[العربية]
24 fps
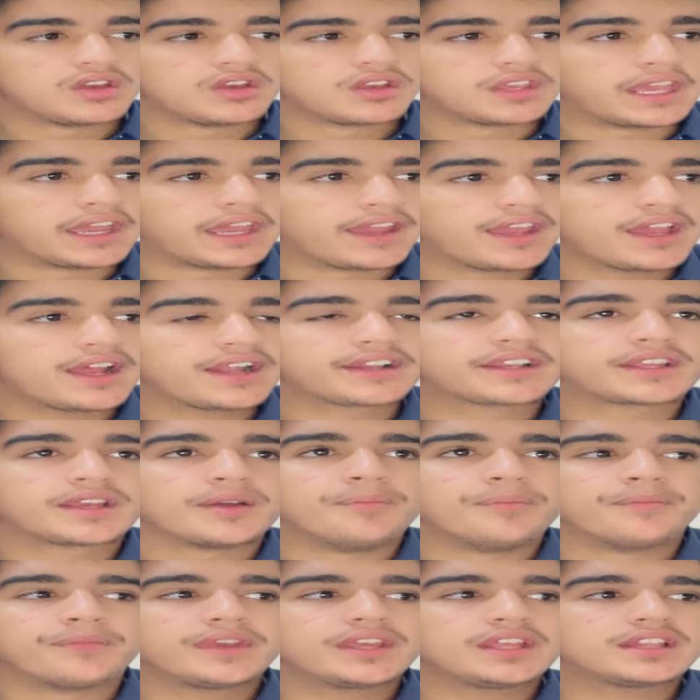يا عيال
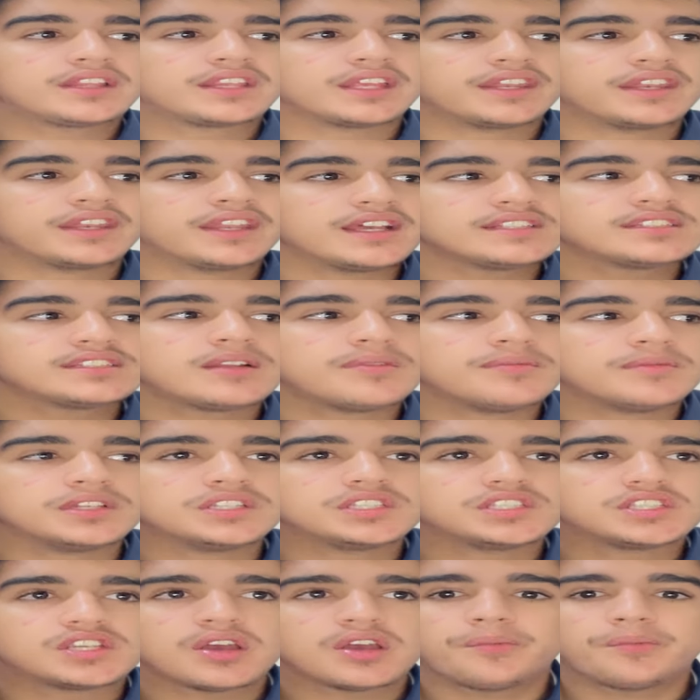كمية الناس
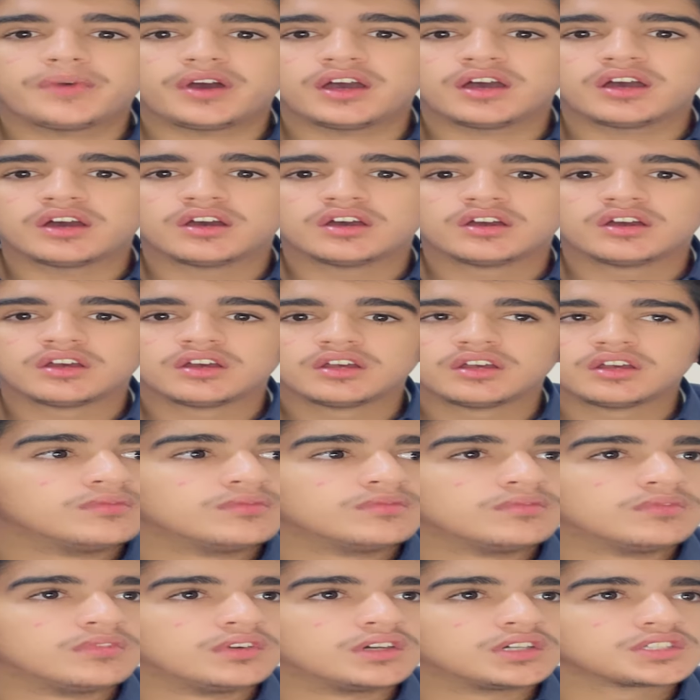المتجمعة
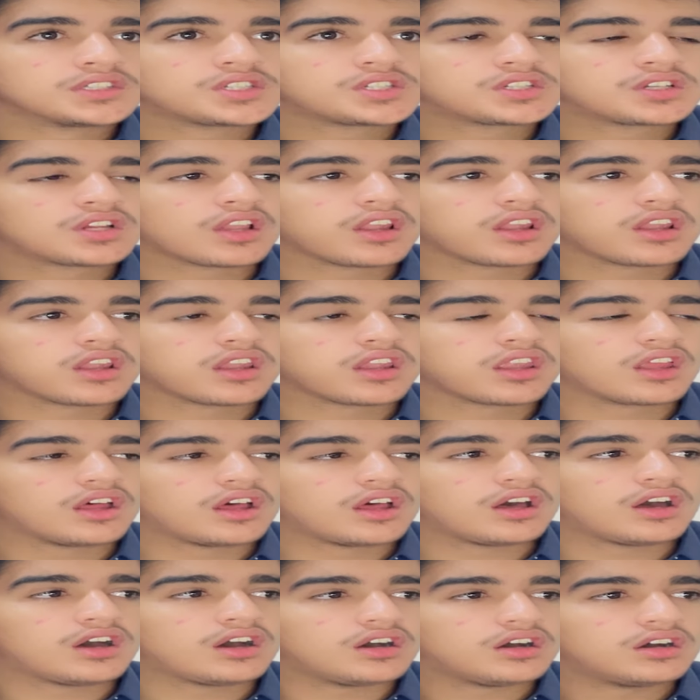ما شاء
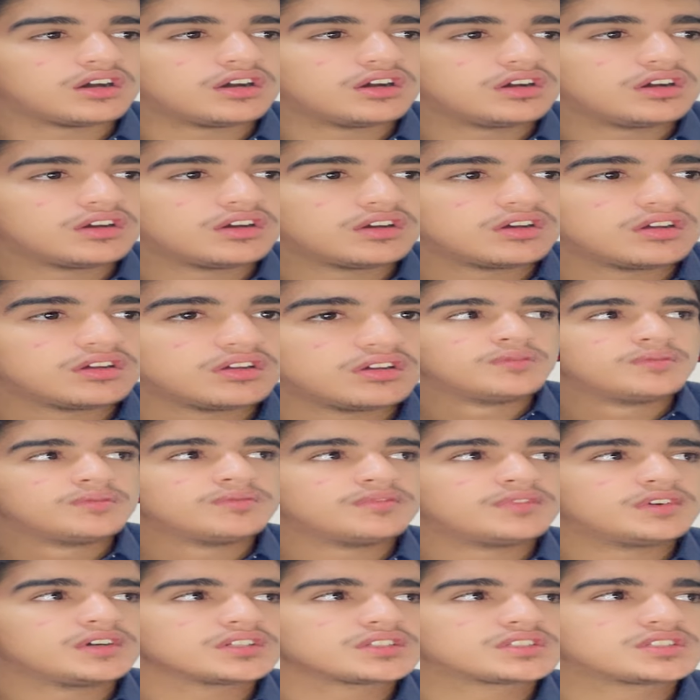الله
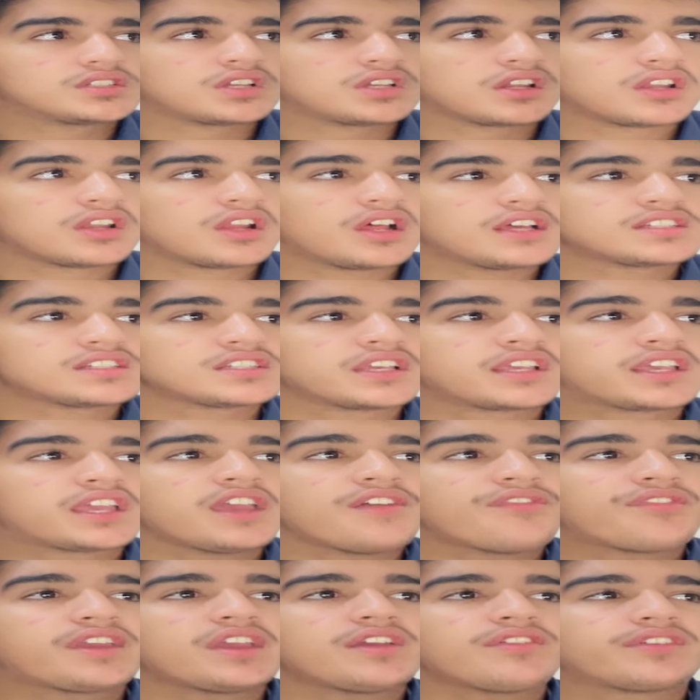ما شاء الله اصلا
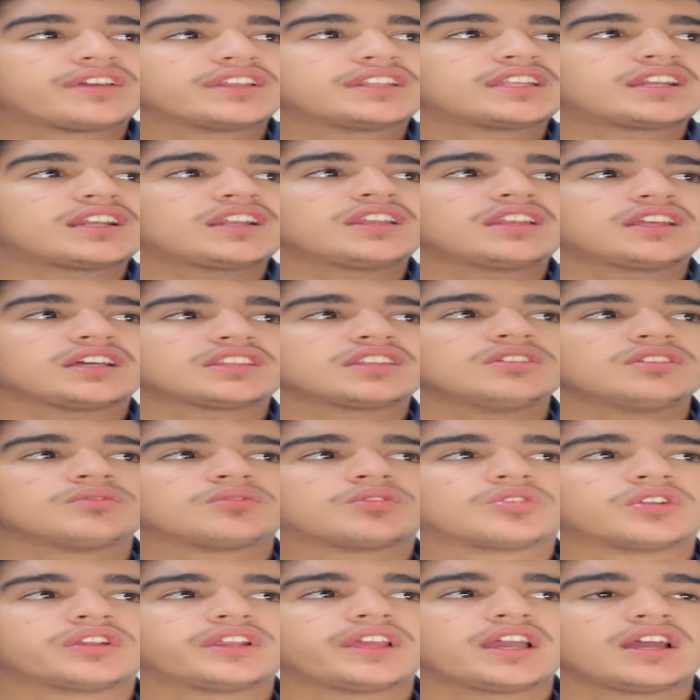كيف كيف قدران يعطيهم
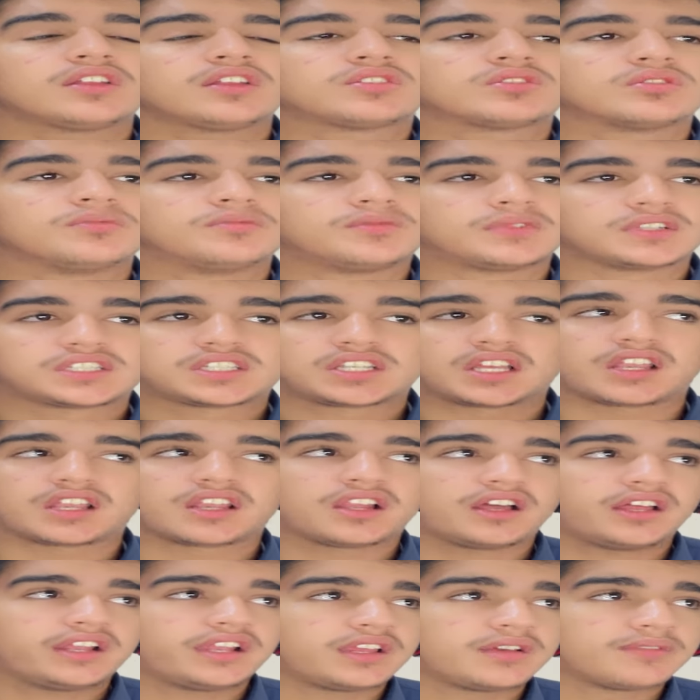كلياتهم ما شاء
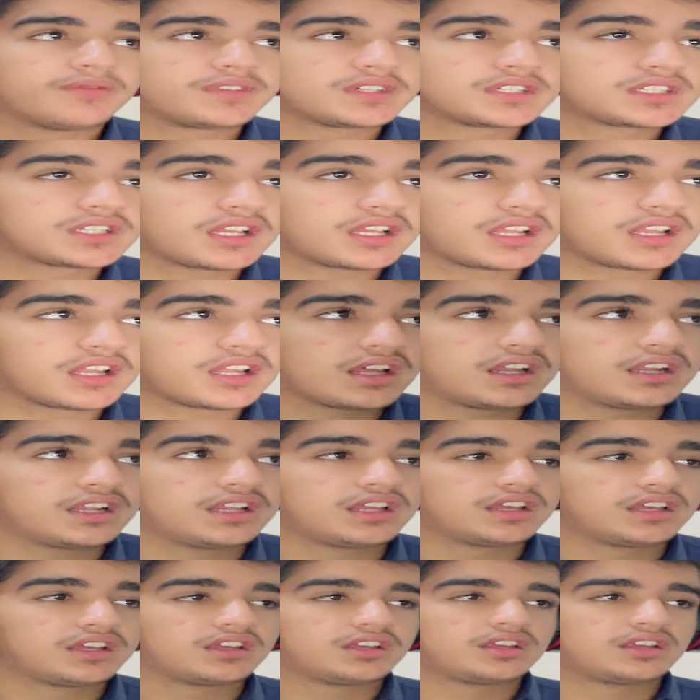الله عليه ما شاء الله عليه